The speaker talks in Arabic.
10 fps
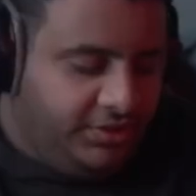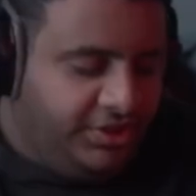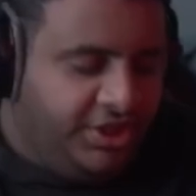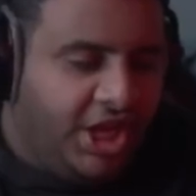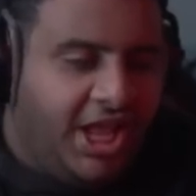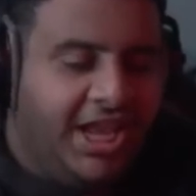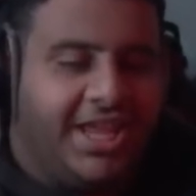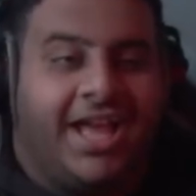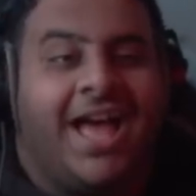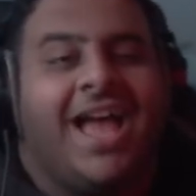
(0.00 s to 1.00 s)
يلا
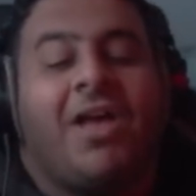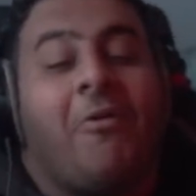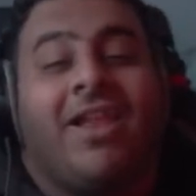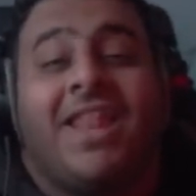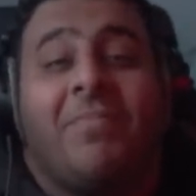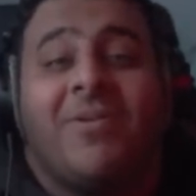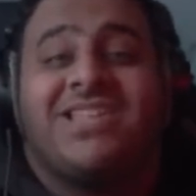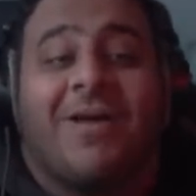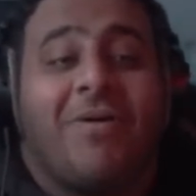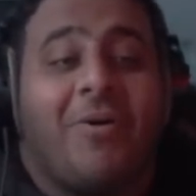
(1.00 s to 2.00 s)
يا اخوان انا ابغى بس
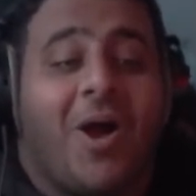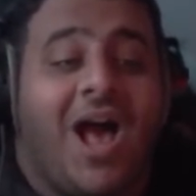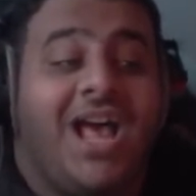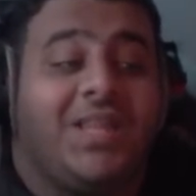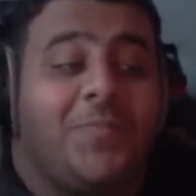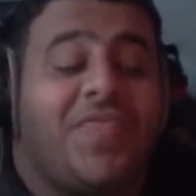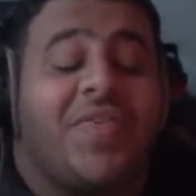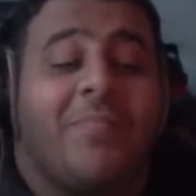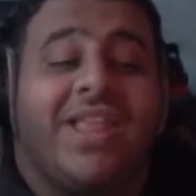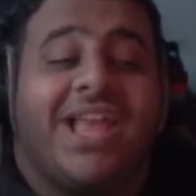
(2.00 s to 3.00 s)
ابغى واحد
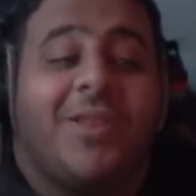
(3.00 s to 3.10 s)
بالثمنيل